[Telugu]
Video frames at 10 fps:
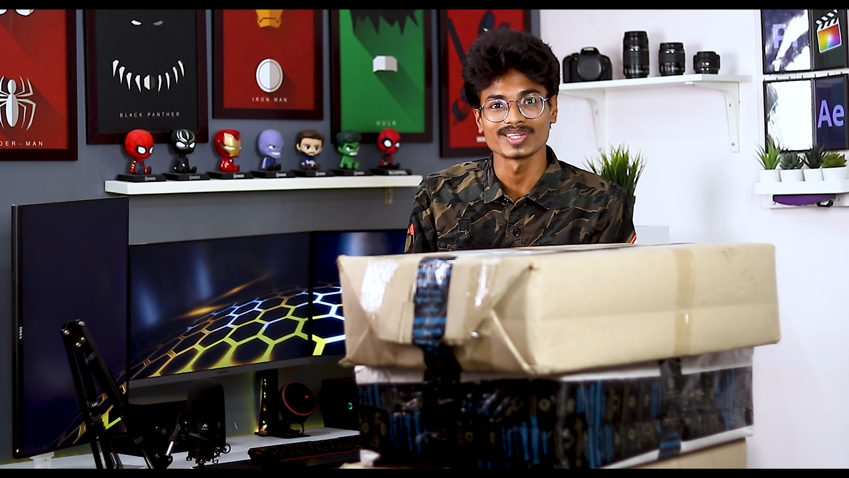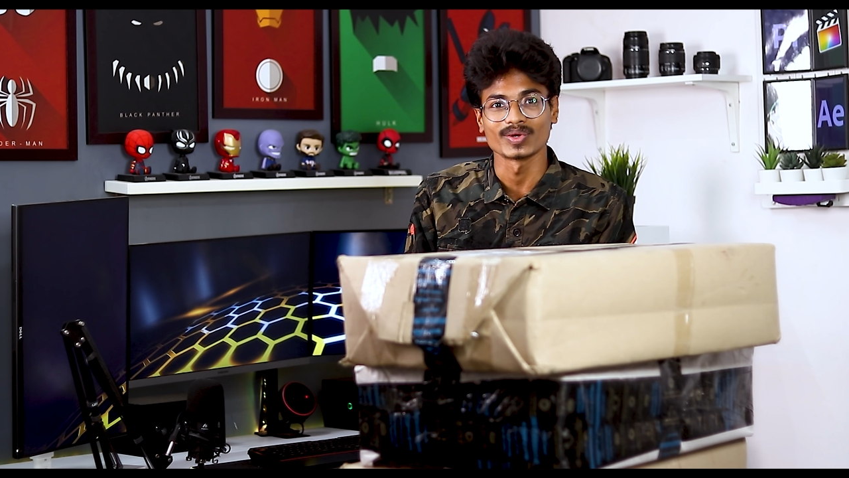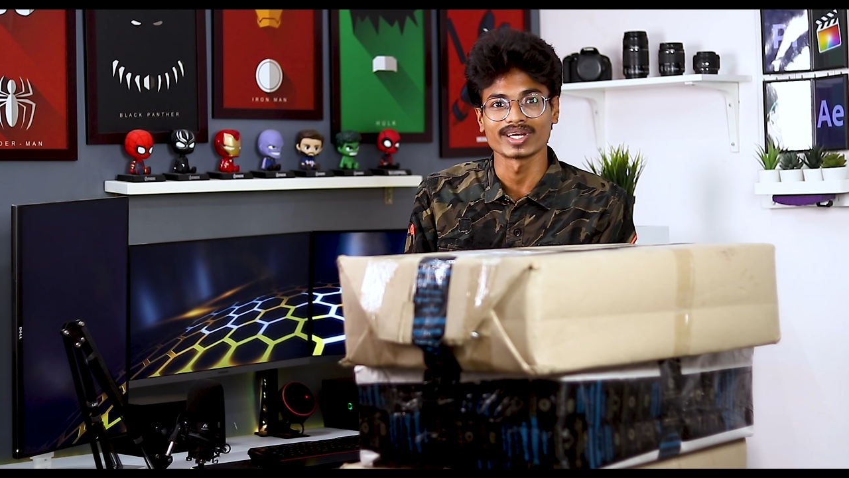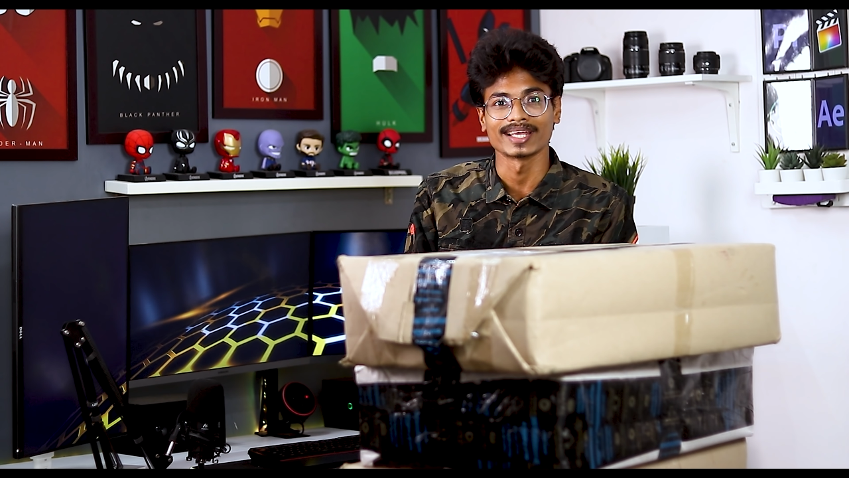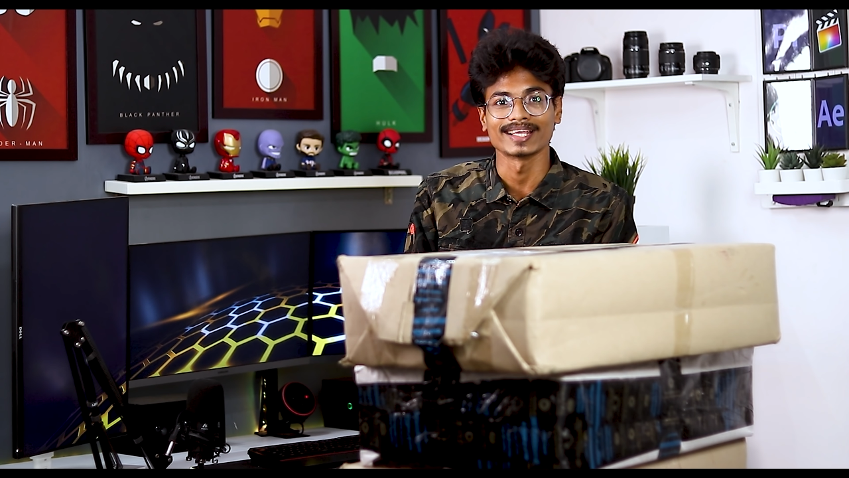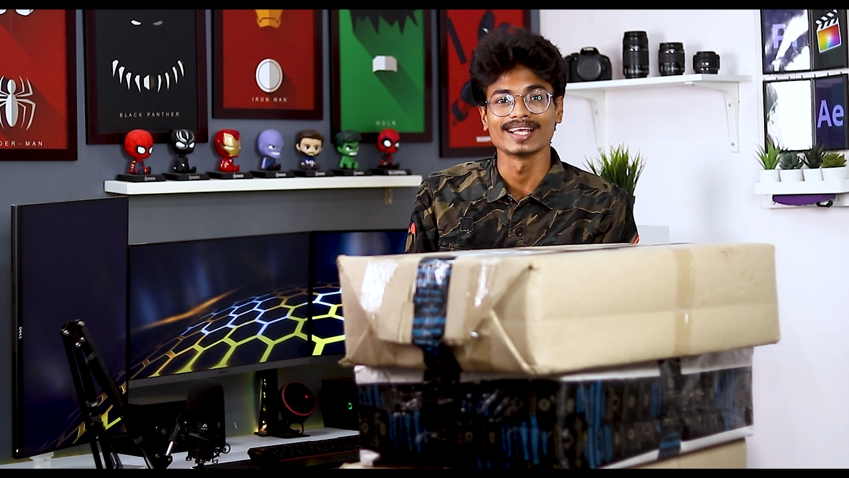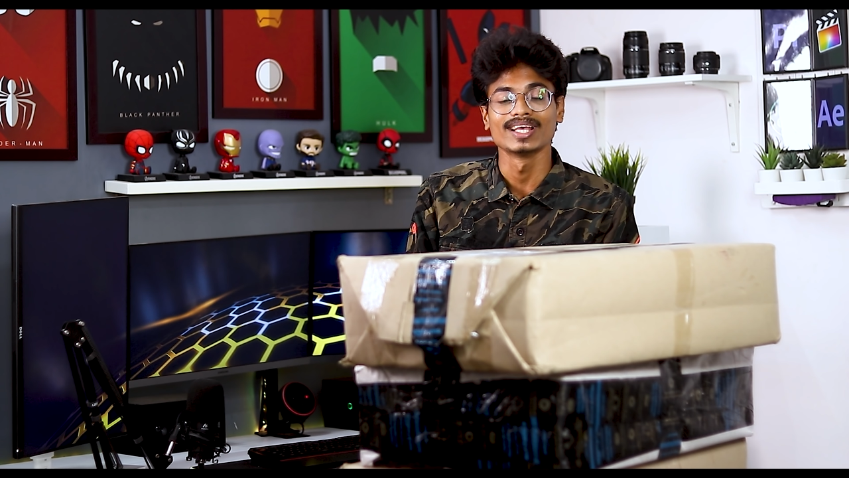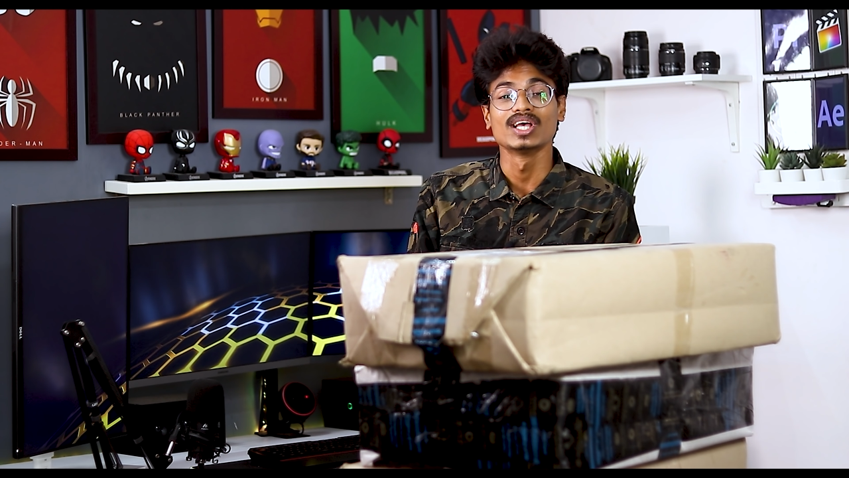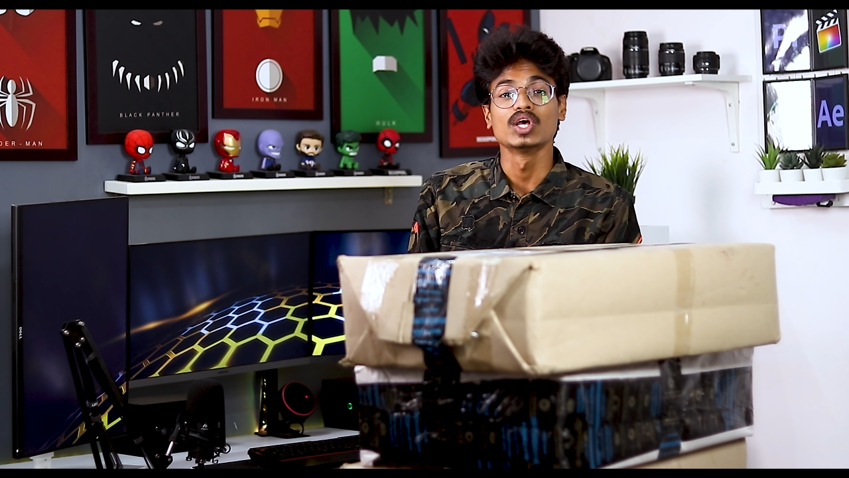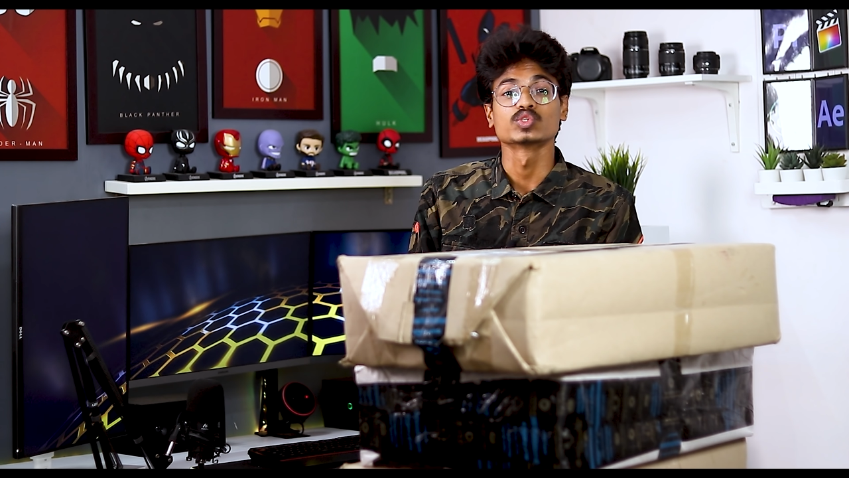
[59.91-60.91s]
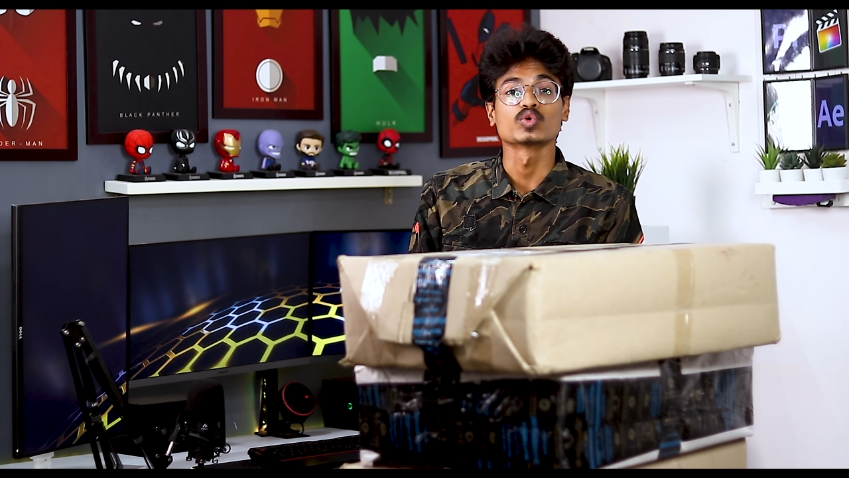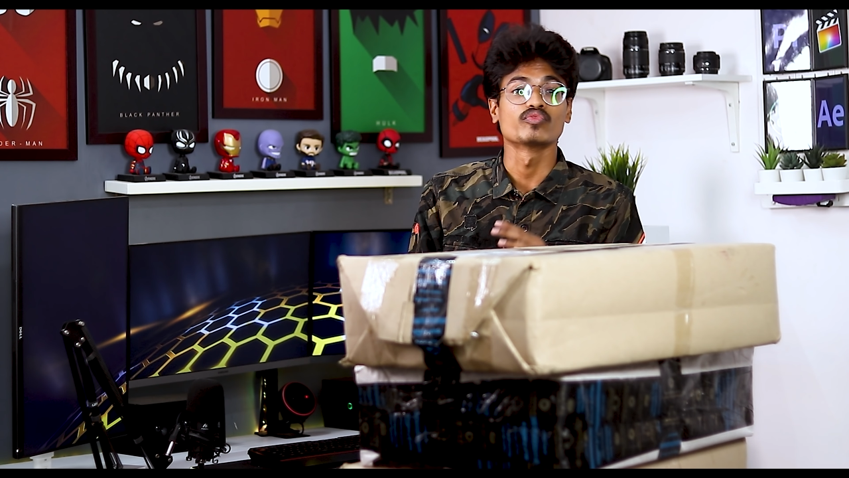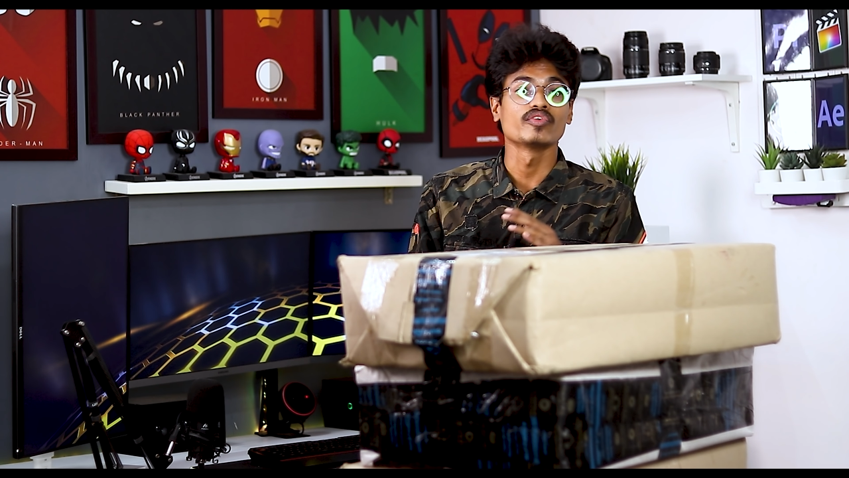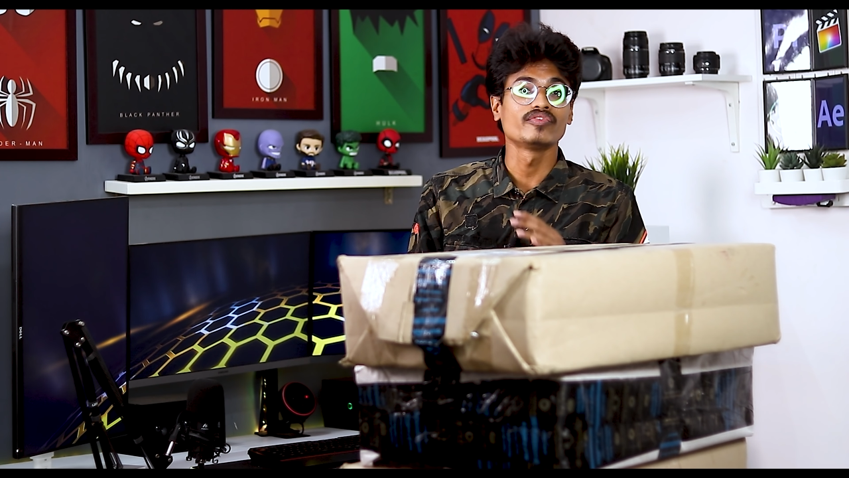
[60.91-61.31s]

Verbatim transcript: అయితే దొరికినాయి సో